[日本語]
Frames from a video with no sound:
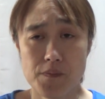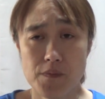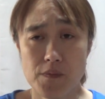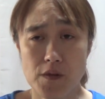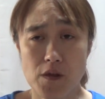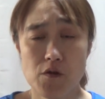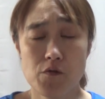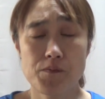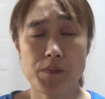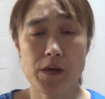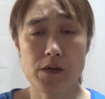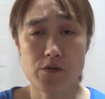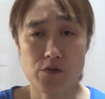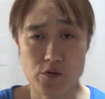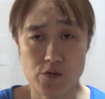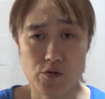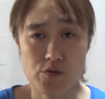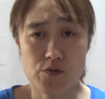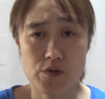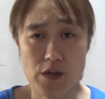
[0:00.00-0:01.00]
うん、でいうペース
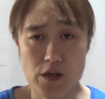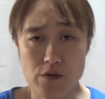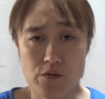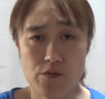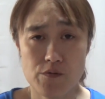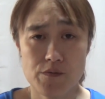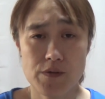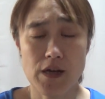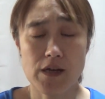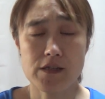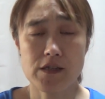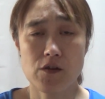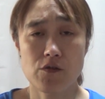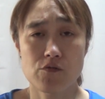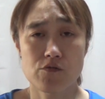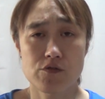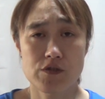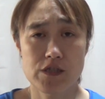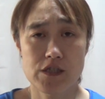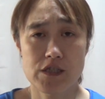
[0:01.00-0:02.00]
を作っていくで朝
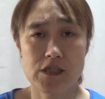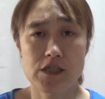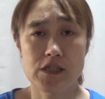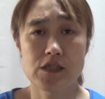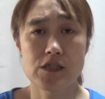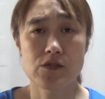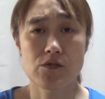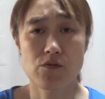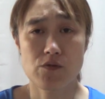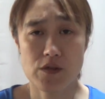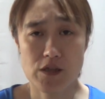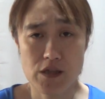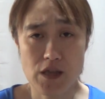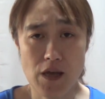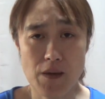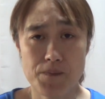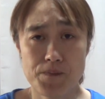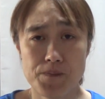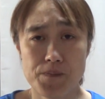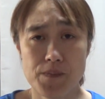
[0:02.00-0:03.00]
6時7時に起き
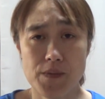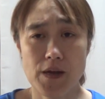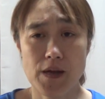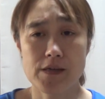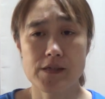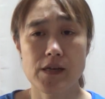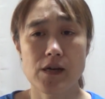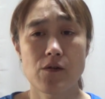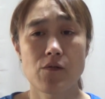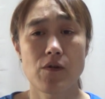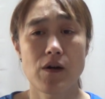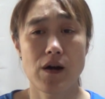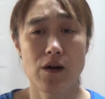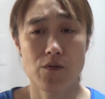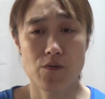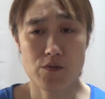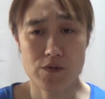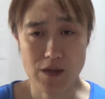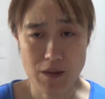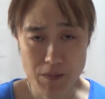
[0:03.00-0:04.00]
て朝ごはん
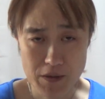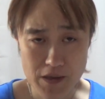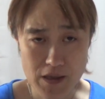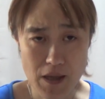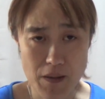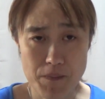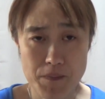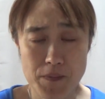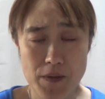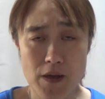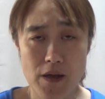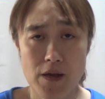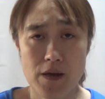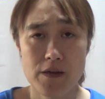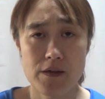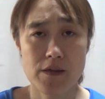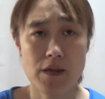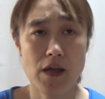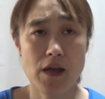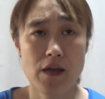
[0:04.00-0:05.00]
を食べて
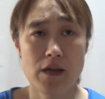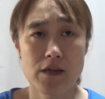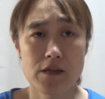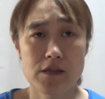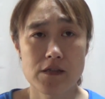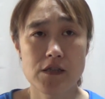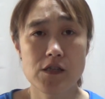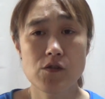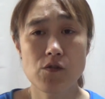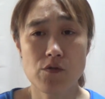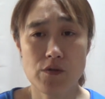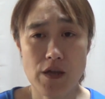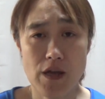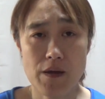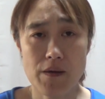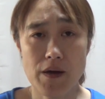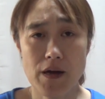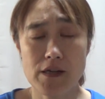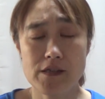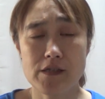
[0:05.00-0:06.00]
で、二度
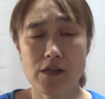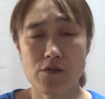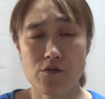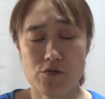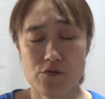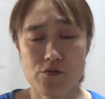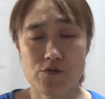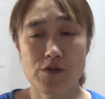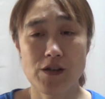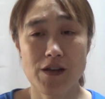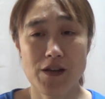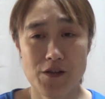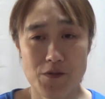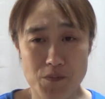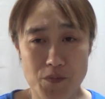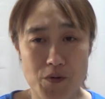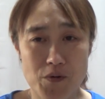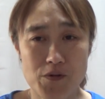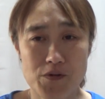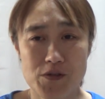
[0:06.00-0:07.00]
寝、あっちゃんよすんねんけど
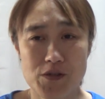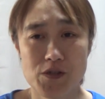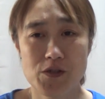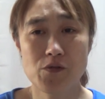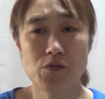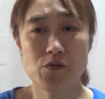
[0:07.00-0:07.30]
も、二